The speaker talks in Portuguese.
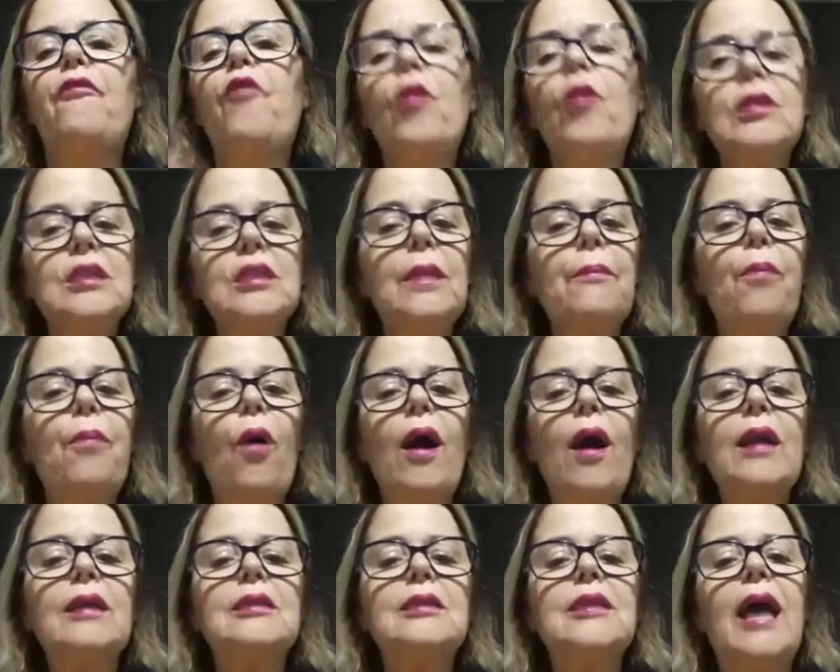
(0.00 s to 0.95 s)
fosse
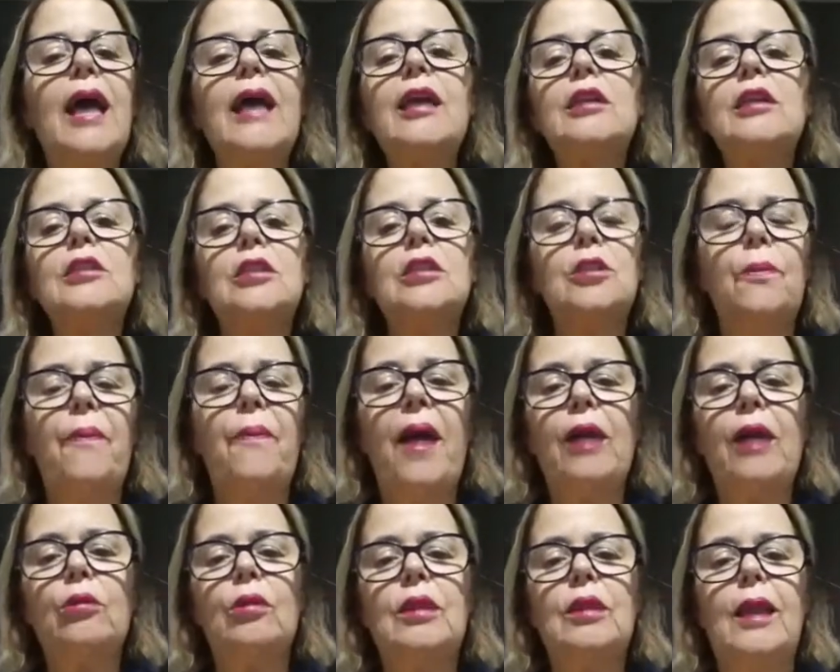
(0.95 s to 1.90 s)
embora, saísse de
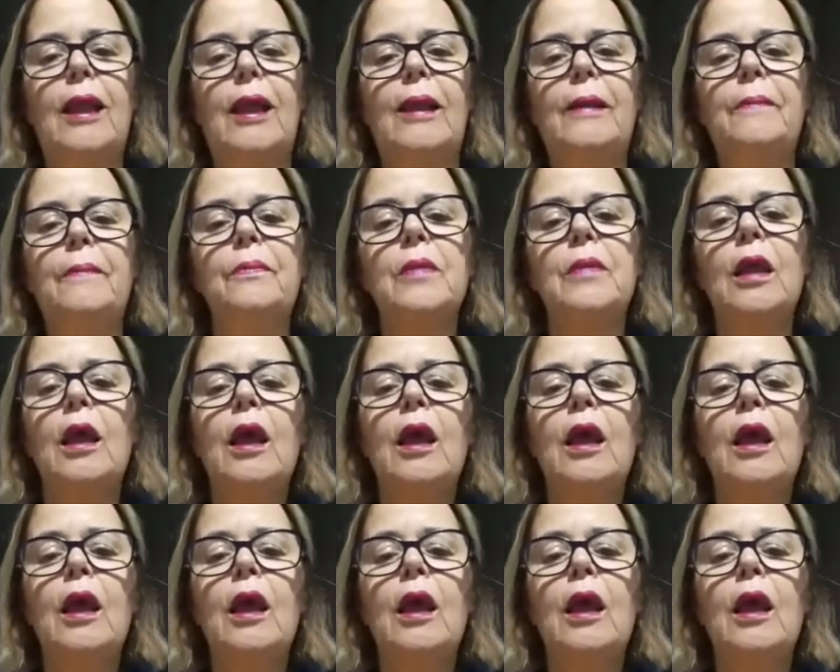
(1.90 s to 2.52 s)
perto dele.